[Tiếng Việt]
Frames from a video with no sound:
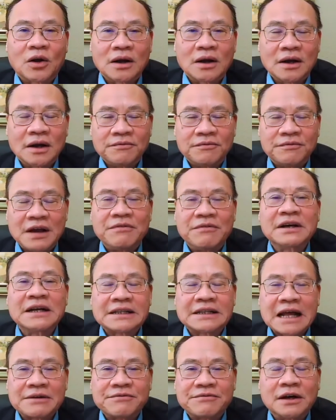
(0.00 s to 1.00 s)
về vấn đề
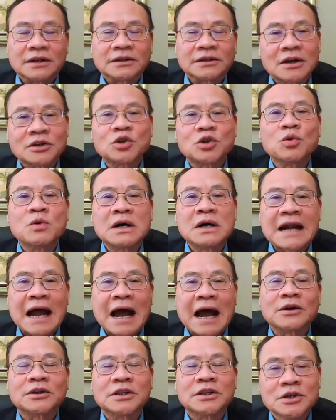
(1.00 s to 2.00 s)
thành phần tân trung ương
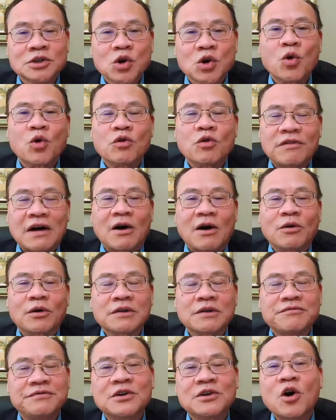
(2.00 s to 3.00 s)
đảng tứ trụ vào
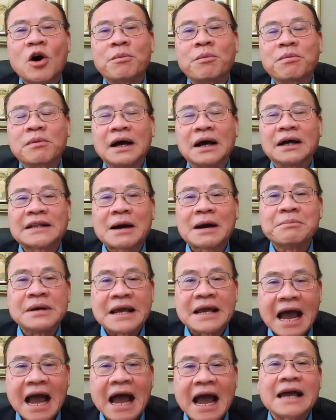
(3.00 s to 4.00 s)
cái phiên họp tháng
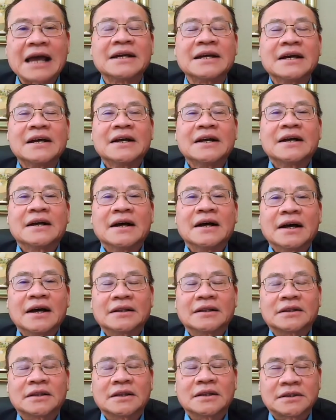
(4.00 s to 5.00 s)
12
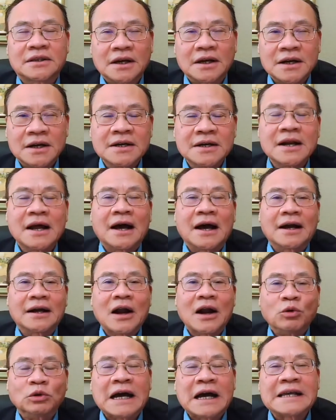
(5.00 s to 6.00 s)
cho đến
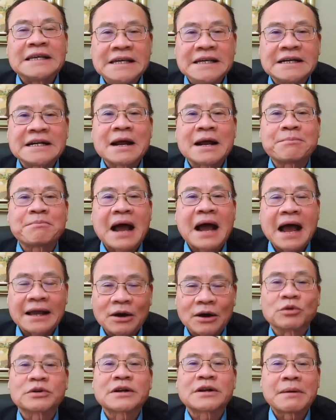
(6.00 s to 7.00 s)
đầu tháng giêng năm
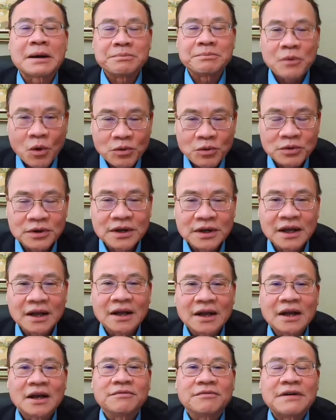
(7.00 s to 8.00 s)
2021
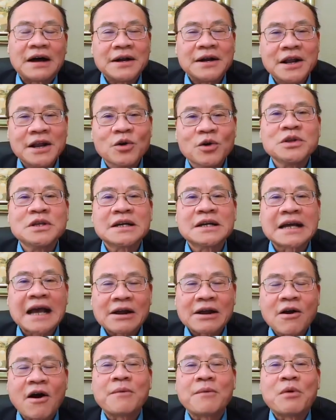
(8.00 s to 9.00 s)
và nếu những
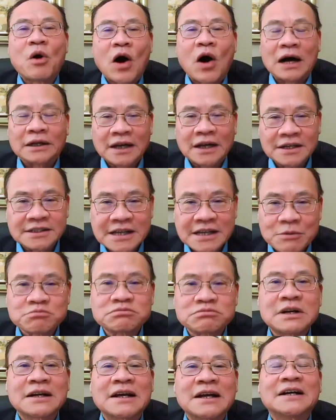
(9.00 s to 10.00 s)
cái đó mà hoàn tất
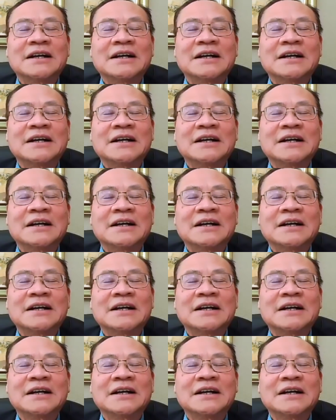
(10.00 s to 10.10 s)
xong đó đó